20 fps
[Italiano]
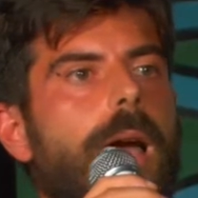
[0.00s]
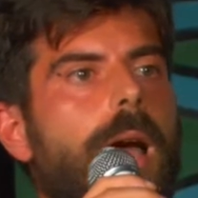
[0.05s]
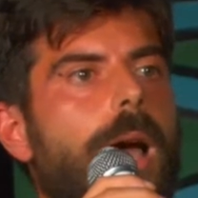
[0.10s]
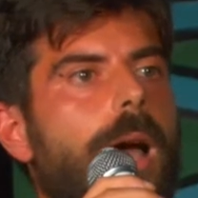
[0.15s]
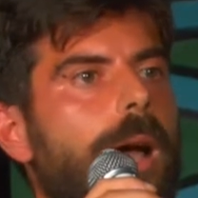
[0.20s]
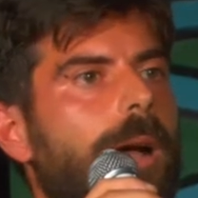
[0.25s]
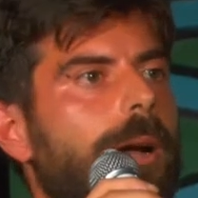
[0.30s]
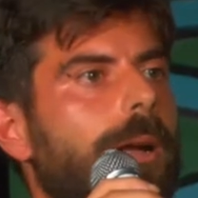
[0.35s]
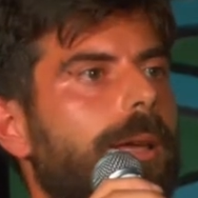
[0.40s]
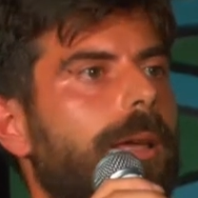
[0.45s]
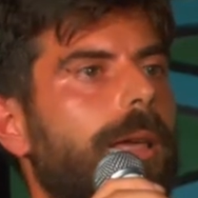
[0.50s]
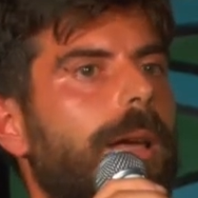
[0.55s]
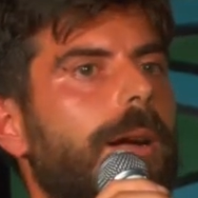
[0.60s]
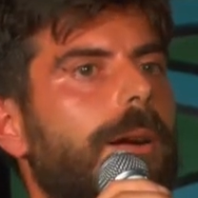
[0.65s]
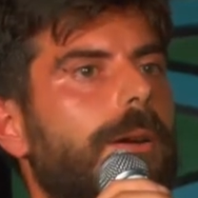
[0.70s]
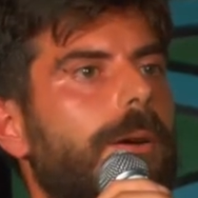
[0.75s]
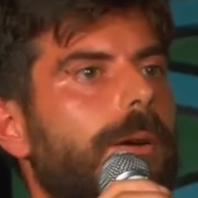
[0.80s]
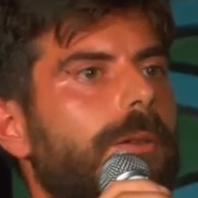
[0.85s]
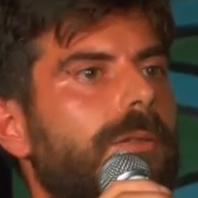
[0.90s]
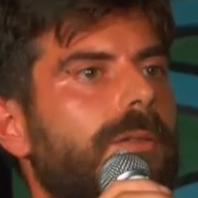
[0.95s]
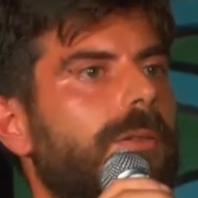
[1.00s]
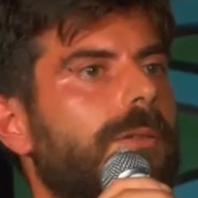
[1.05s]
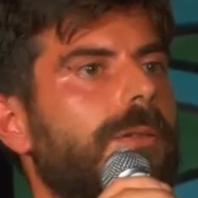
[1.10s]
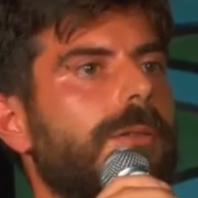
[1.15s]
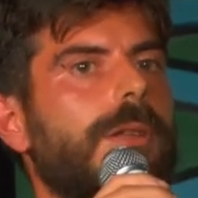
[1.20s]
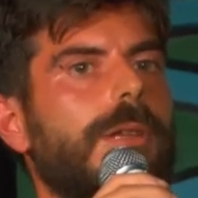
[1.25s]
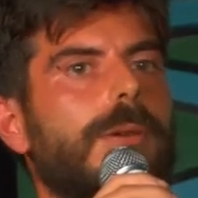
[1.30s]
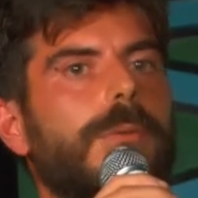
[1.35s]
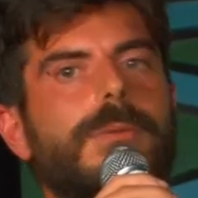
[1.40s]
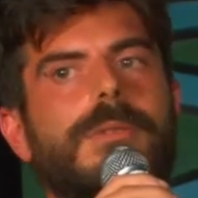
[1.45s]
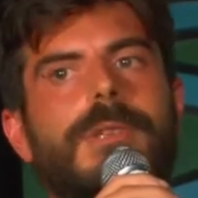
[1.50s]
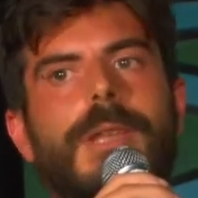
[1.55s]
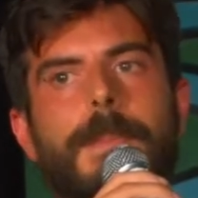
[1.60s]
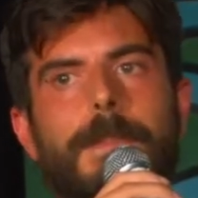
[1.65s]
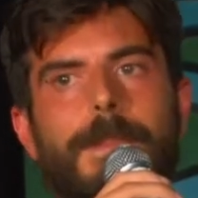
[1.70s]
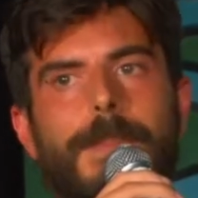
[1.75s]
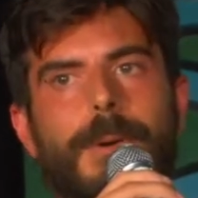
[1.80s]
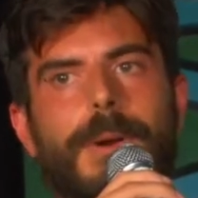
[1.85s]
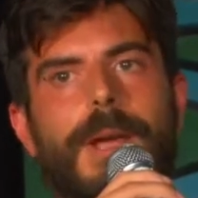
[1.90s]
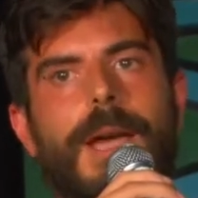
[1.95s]
anche a costo di un
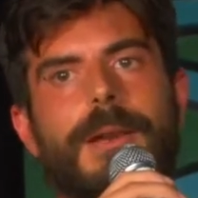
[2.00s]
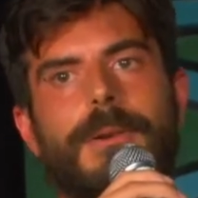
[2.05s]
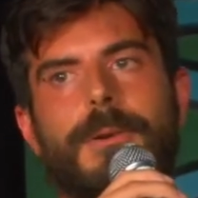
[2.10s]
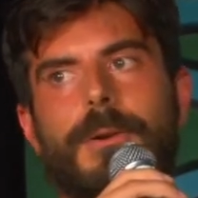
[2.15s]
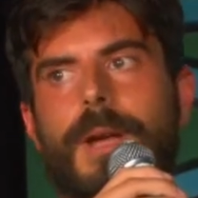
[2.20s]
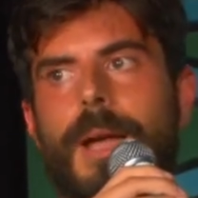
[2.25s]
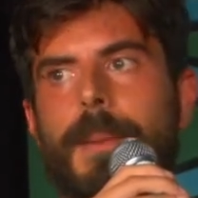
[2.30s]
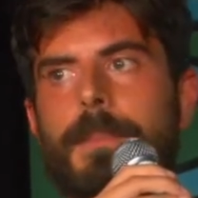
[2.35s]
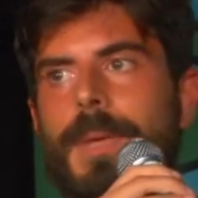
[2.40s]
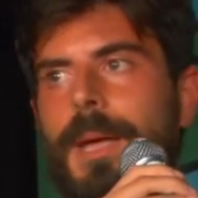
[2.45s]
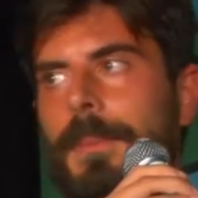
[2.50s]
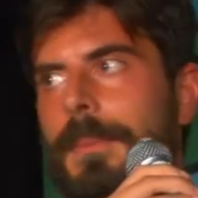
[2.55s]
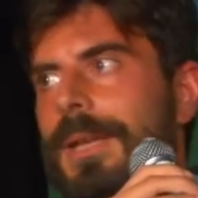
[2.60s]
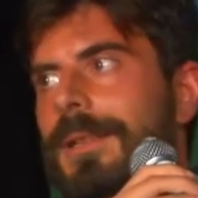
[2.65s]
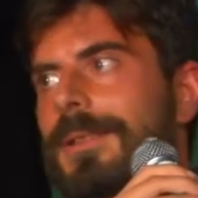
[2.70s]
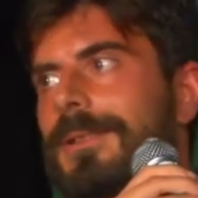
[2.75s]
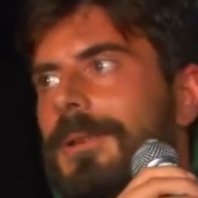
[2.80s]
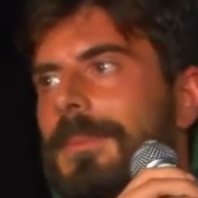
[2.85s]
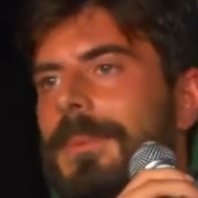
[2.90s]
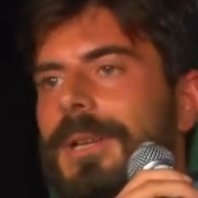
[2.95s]
temporaneo cambiamento,